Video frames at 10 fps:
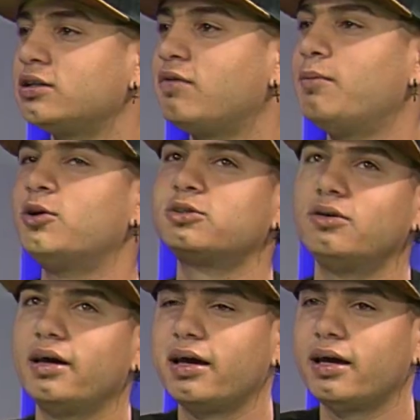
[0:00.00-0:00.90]
famoso,
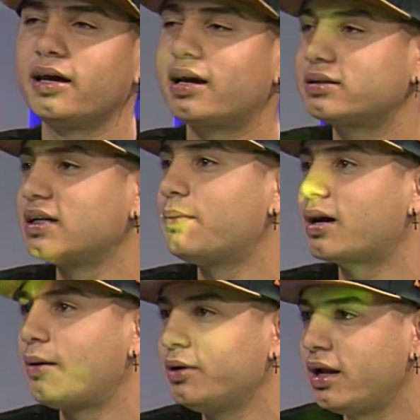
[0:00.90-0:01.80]
eh, se llama
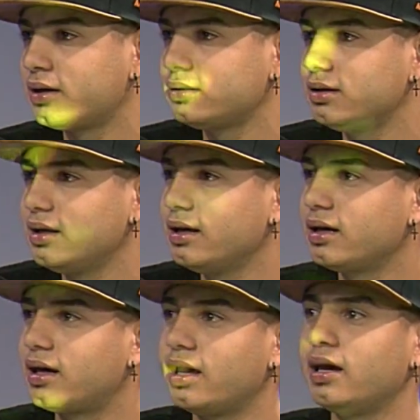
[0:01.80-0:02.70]
Kaby
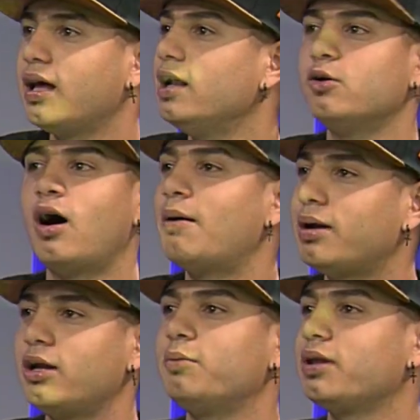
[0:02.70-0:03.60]
que él no habla
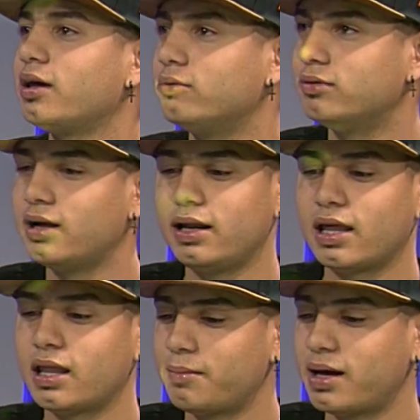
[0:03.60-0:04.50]
en los videos. Él
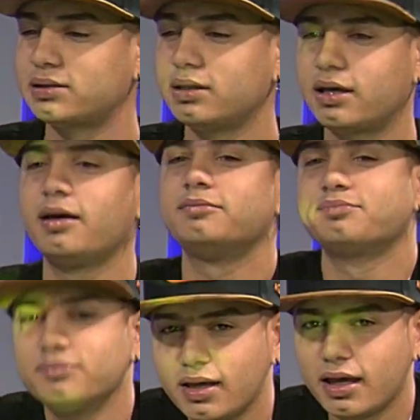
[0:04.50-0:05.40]
nada más se dice que
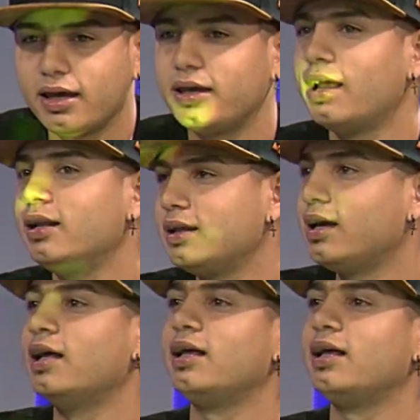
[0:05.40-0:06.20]
sí, como